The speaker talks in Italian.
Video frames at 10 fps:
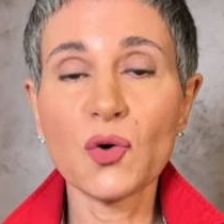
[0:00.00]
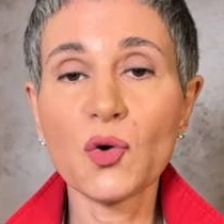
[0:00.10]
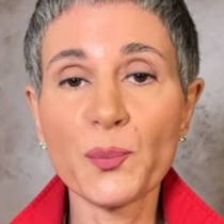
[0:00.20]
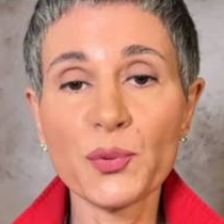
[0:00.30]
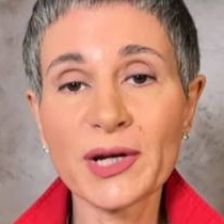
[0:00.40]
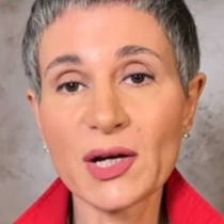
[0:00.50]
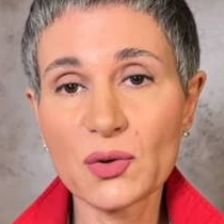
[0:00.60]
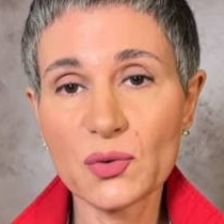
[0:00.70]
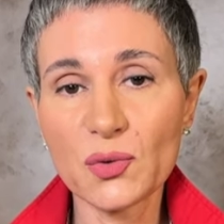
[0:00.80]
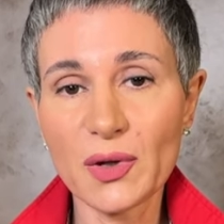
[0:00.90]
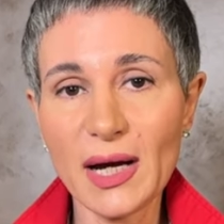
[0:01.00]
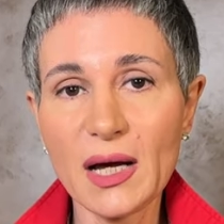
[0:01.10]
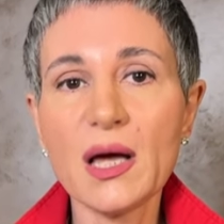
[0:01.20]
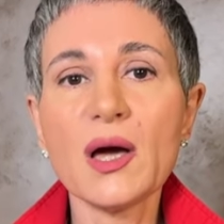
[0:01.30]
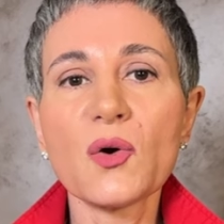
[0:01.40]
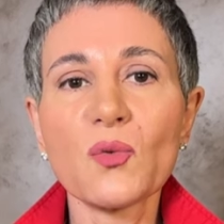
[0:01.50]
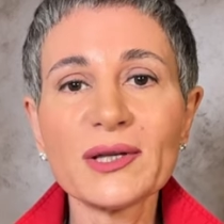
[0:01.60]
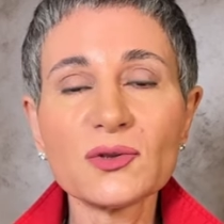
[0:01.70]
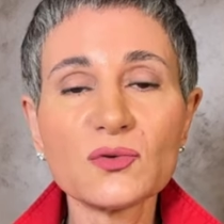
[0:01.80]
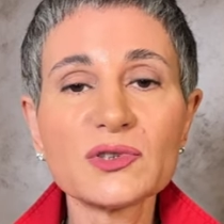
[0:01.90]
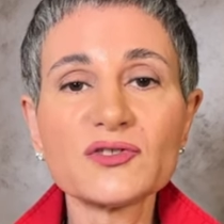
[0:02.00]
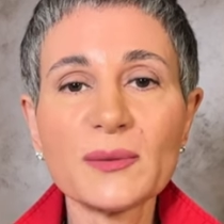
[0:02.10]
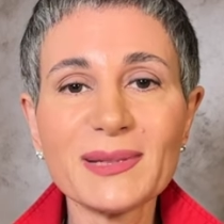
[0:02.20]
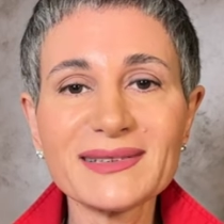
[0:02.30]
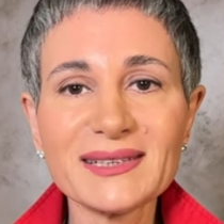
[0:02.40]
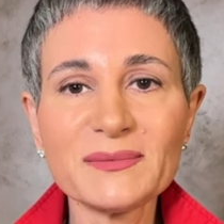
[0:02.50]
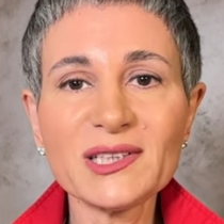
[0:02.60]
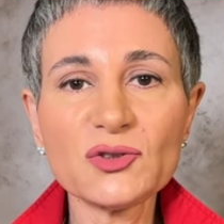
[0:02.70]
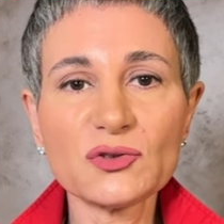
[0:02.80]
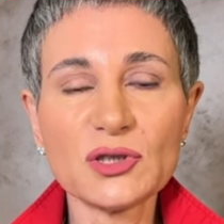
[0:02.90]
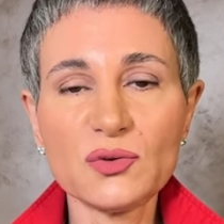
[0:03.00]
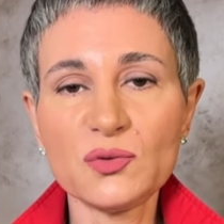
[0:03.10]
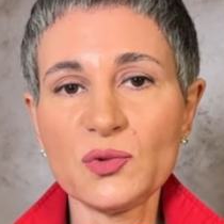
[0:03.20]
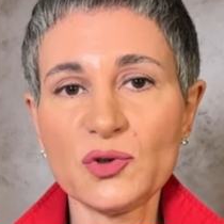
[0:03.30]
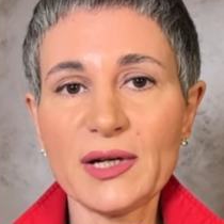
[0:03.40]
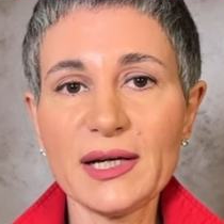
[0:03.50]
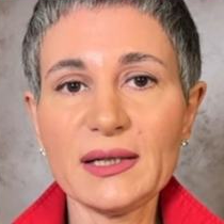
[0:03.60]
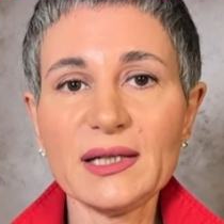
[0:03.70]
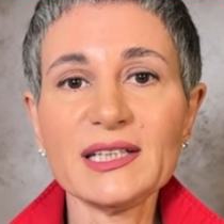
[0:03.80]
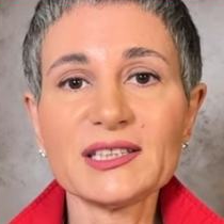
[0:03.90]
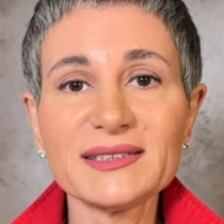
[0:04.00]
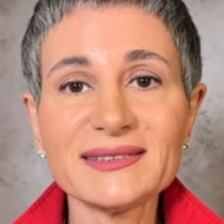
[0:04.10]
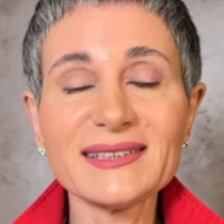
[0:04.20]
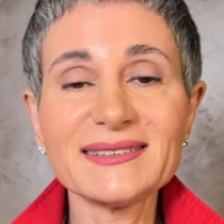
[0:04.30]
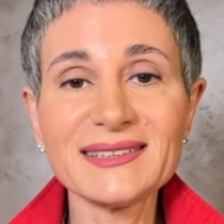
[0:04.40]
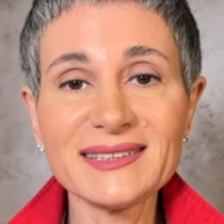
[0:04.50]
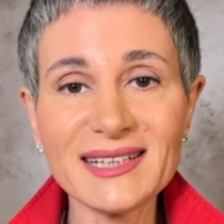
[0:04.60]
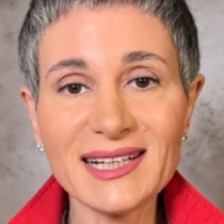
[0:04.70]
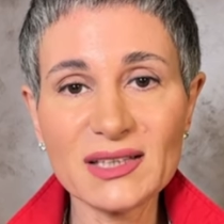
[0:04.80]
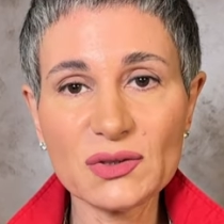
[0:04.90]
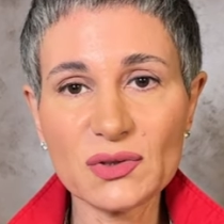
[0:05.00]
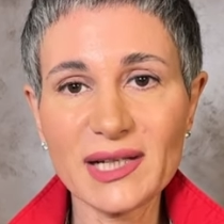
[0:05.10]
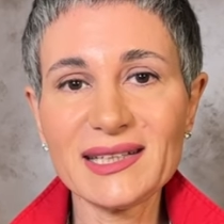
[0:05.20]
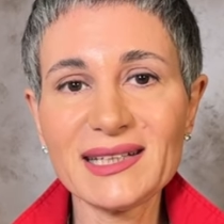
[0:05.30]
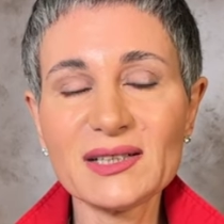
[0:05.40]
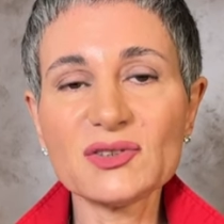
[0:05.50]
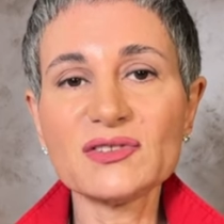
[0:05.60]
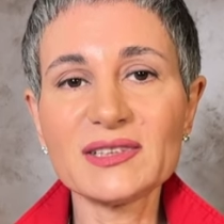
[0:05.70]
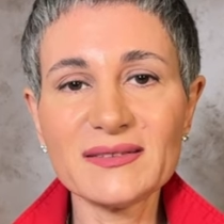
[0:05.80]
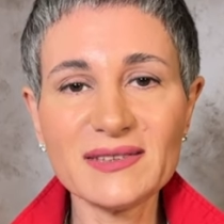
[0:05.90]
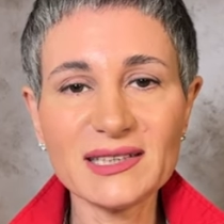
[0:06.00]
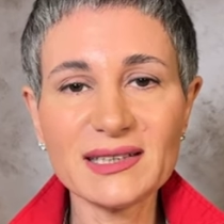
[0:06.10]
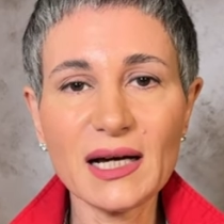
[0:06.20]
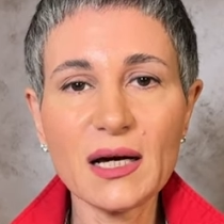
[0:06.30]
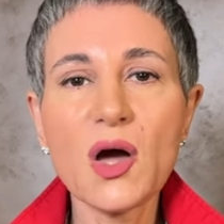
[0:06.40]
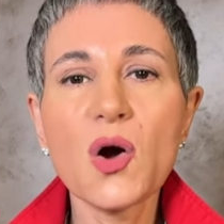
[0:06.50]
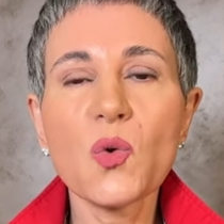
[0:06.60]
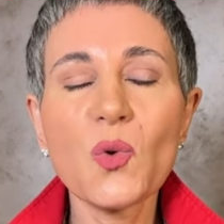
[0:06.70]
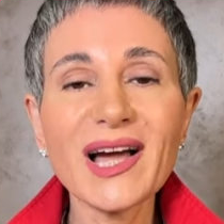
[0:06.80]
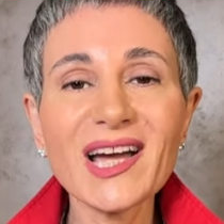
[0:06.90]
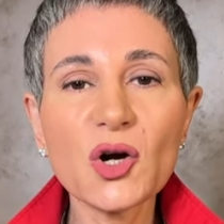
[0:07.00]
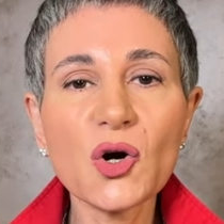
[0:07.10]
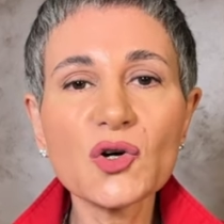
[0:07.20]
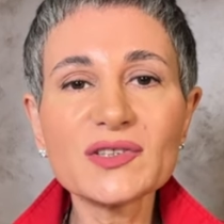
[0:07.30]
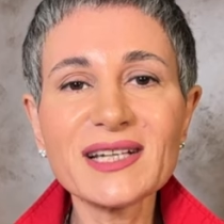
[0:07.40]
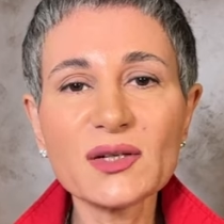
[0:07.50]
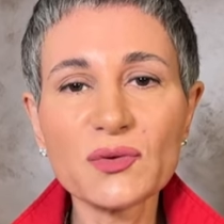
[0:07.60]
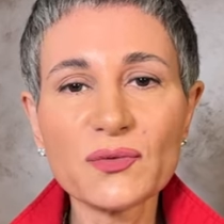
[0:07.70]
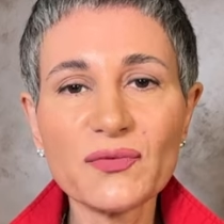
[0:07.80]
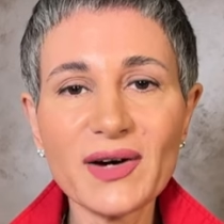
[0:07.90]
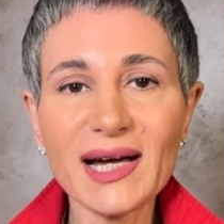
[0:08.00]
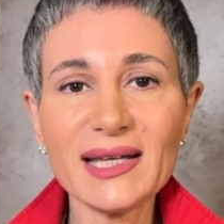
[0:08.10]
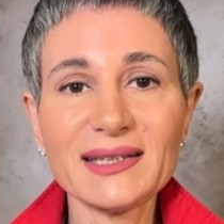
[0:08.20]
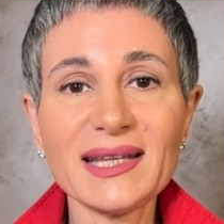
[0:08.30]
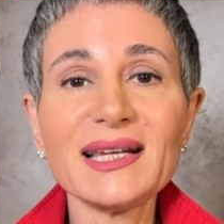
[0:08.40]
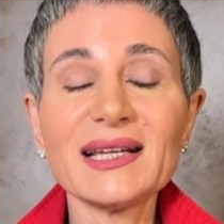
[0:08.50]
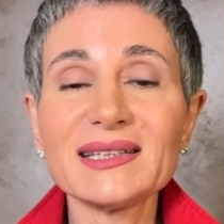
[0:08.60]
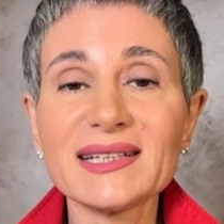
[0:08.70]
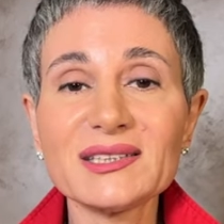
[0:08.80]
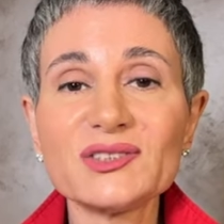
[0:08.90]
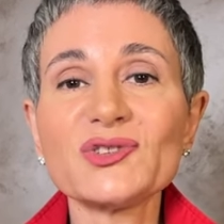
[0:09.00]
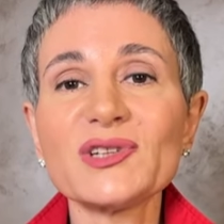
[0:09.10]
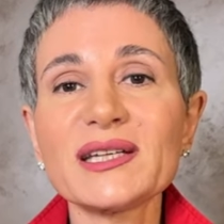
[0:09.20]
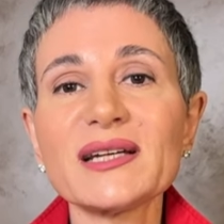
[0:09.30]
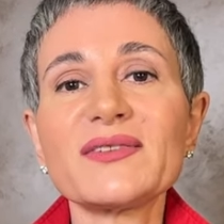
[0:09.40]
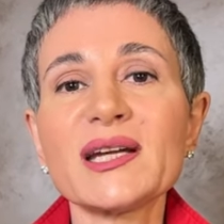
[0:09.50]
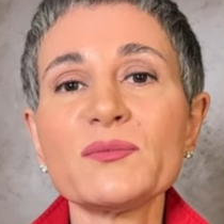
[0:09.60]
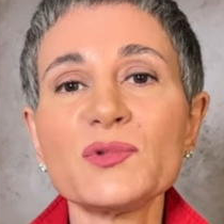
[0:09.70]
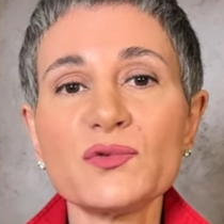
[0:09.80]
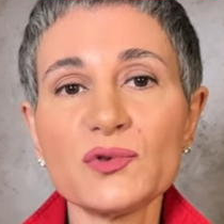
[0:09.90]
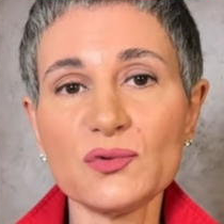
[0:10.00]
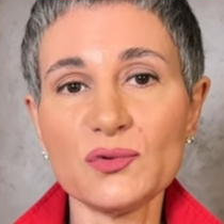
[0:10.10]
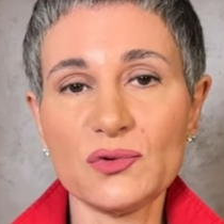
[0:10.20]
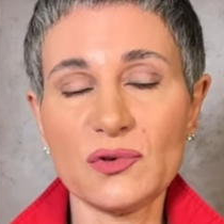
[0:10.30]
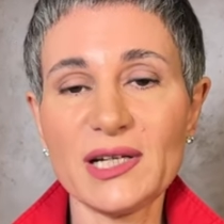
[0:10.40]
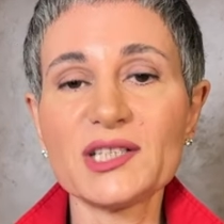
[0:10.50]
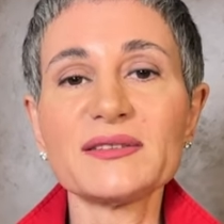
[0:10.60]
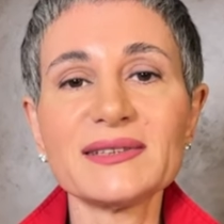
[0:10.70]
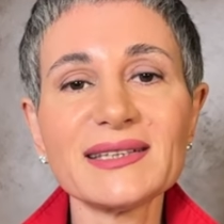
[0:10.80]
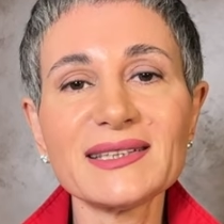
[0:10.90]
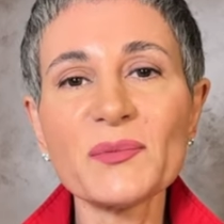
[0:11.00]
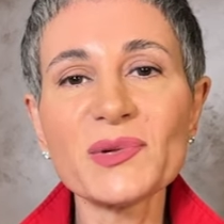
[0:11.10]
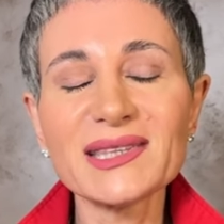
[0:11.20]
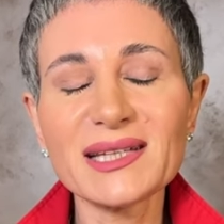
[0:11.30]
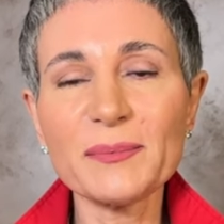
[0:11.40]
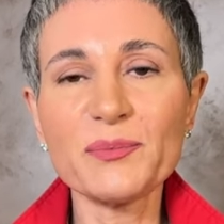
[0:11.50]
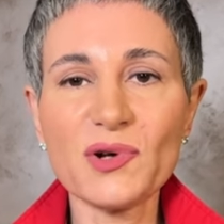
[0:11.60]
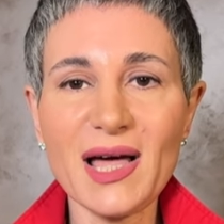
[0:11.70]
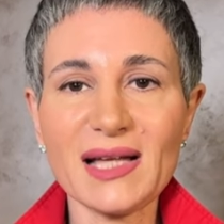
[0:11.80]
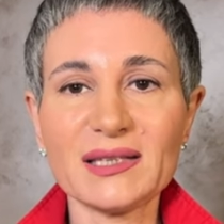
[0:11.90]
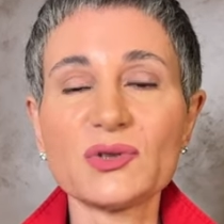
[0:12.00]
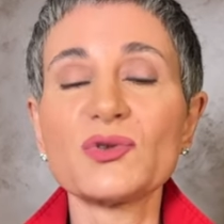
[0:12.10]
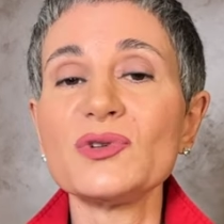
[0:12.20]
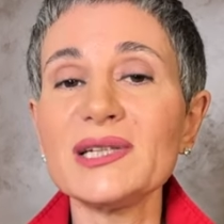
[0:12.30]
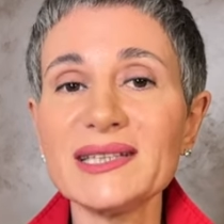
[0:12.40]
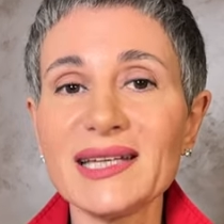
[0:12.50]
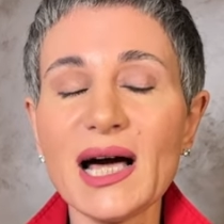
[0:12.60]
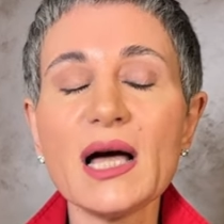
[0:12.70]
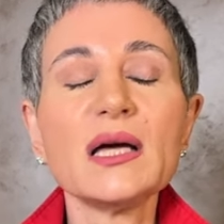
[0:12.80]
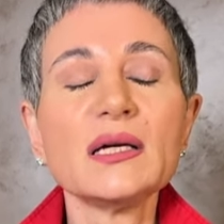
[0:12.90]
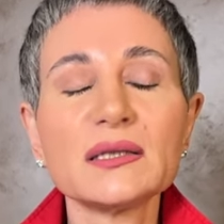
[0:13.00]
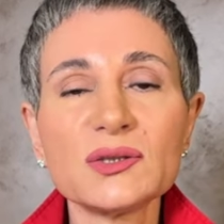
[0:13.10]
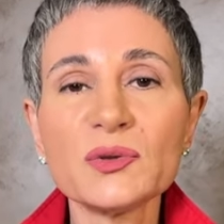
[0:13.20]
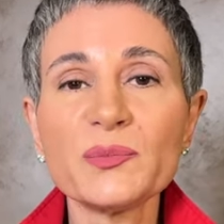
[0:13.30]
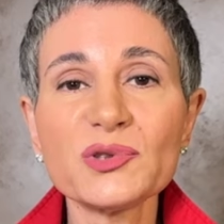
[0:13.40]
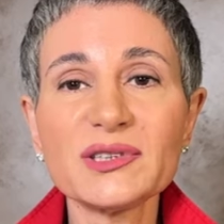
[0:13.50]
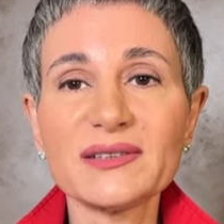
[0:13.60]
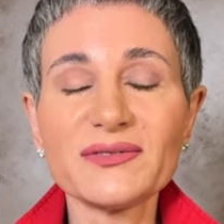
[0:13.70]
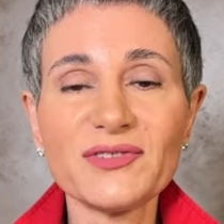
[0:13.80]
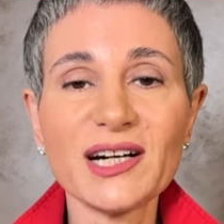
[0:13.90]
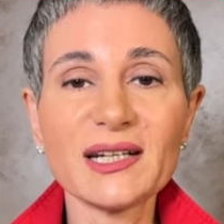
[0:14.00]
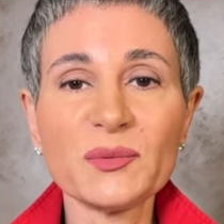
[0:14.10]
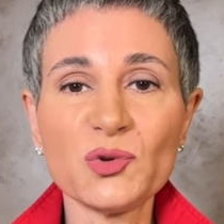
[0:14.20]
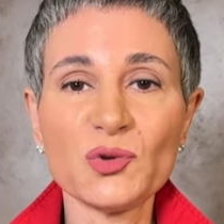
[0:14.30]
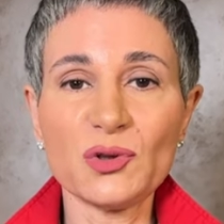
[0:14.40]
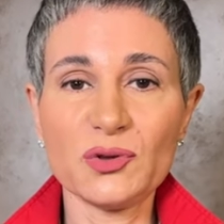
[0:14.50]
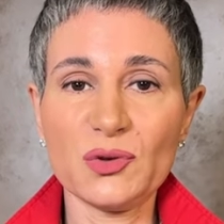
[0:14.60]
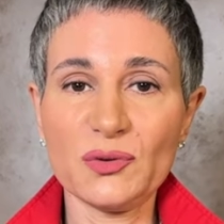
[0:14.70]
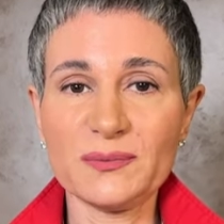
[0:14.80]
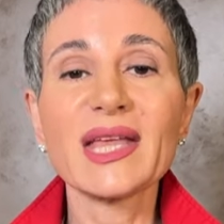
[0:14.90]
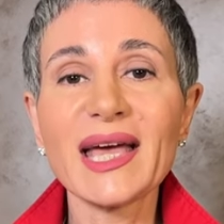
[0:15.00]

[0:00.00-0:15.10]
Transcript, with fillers: Oppure ancora, quando questo abbassamento dell'umore ci sta segnalando che nella nostra vita qualcosa non va nella direzione che avremmo voluto e ci sentiamo intrappolati con l'idea di non poter fare molto.